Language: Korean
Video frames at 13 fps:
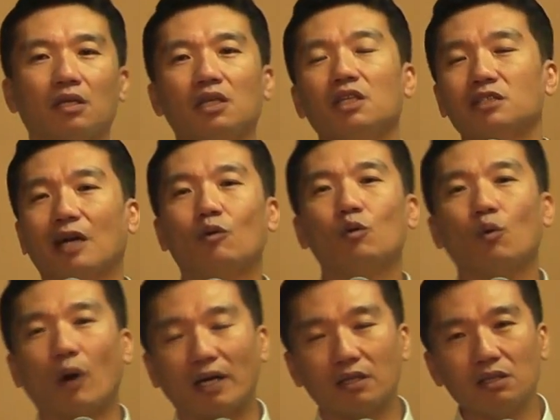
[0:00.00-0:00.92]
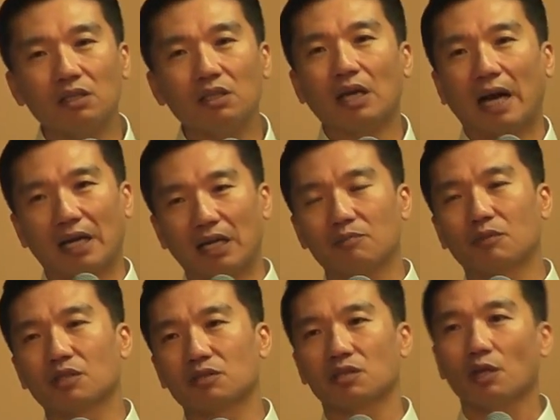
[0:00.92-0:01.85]
이 사울 왕을
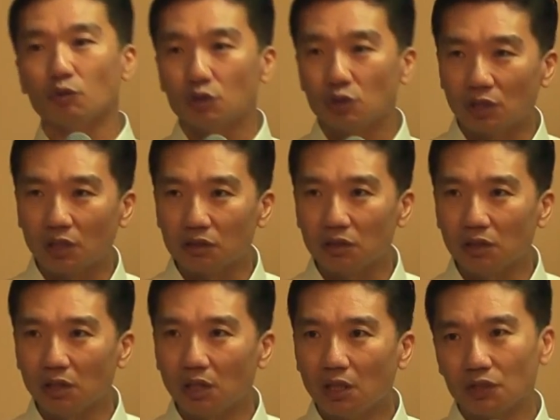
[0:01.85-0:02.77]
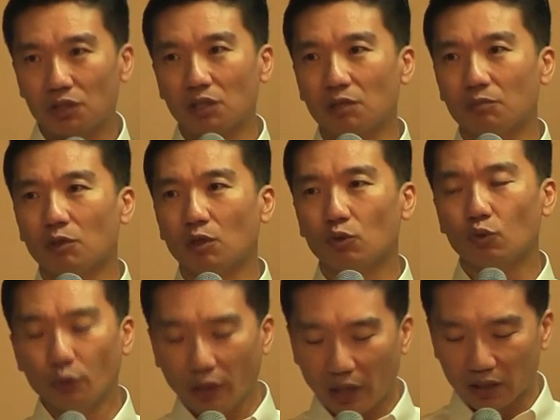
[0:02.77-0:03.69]
하나님께서 세우신 것을 지금
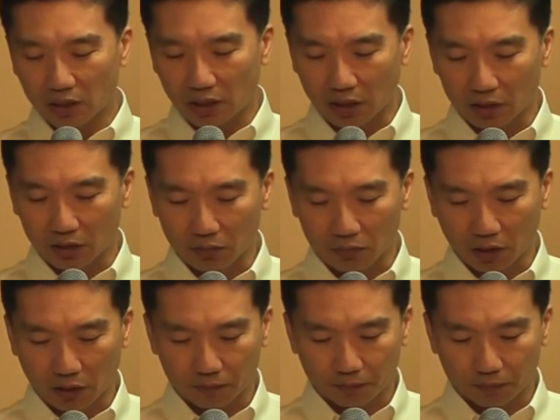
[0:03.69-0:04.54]
후회하신다는 겁니다.